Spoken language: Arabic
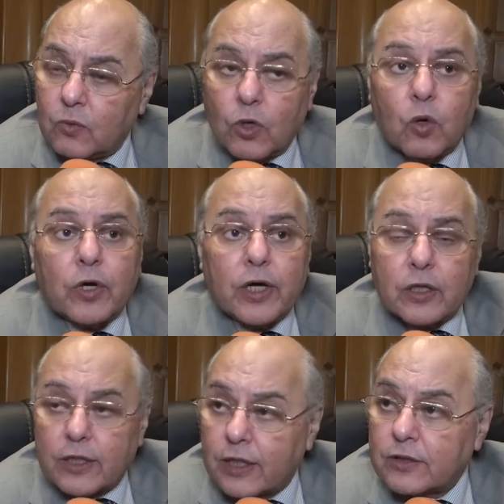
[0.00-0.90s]
ولو
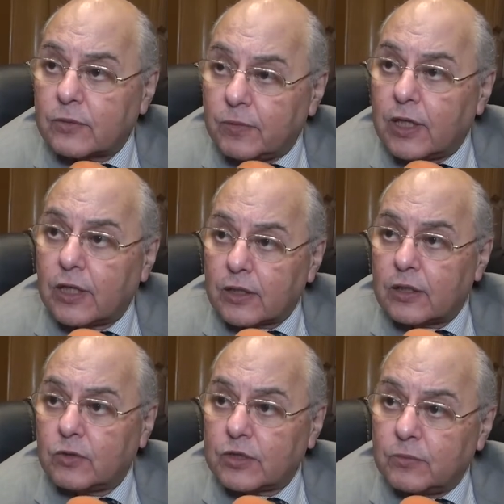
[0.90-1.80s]
جارك حتى تبلغ
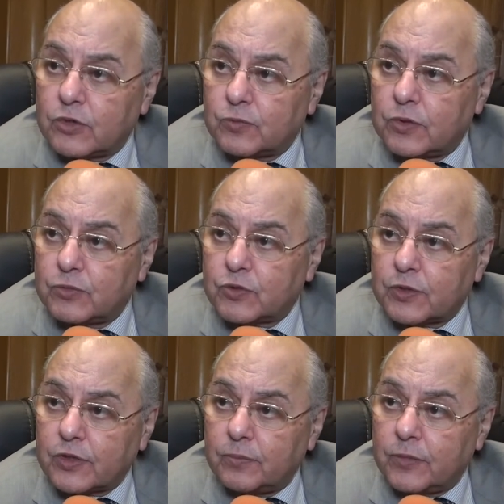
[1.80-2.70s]
لو انت مش مش
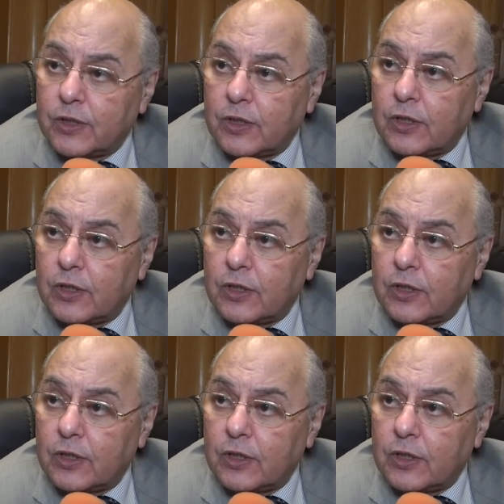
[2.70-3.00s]
مطمن